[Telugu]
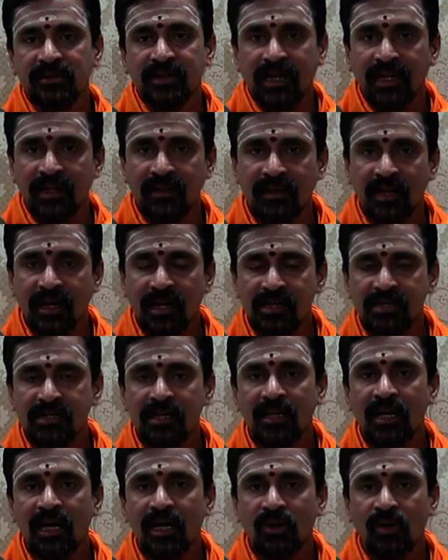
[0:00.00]
జగిత్యాల
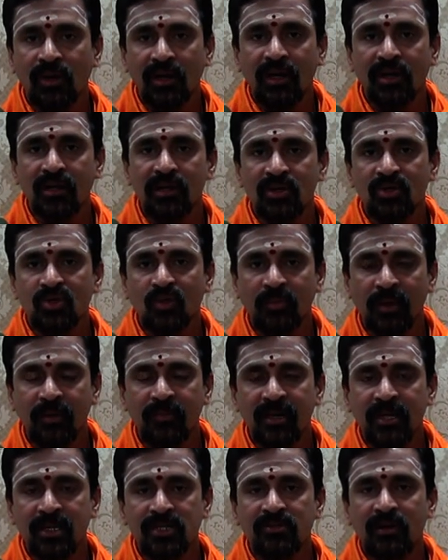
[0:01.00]
జిల్లాలోని
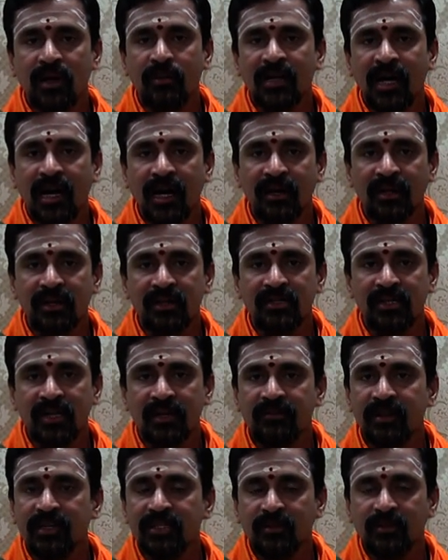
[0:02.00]
సుబ్రహ్మణ్య స్వామి ఆలయ
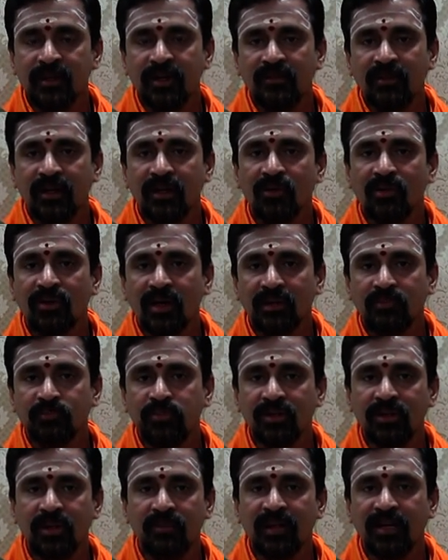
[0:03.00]
సేవా సమితి వారు ఒక
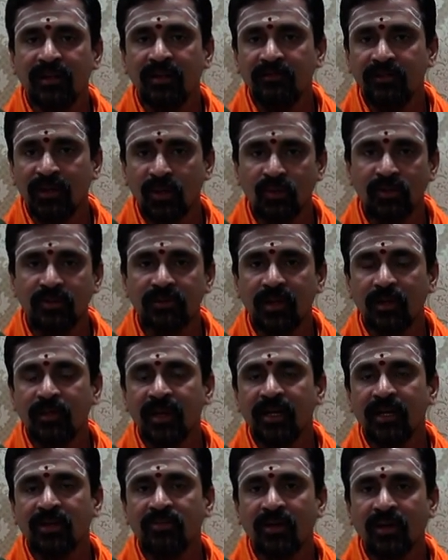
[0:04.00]
అద్భుతమైన
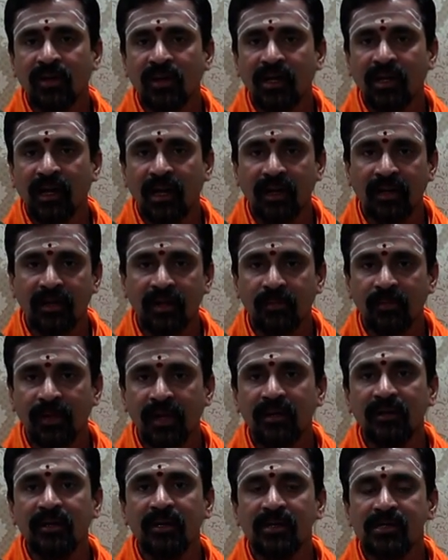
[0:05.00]
వినూత్నమైనటువంటి
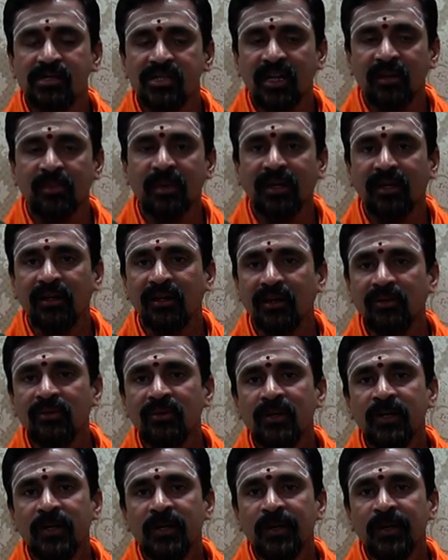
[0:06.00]
కార్యక్రమాన్ని చేపట్టినారు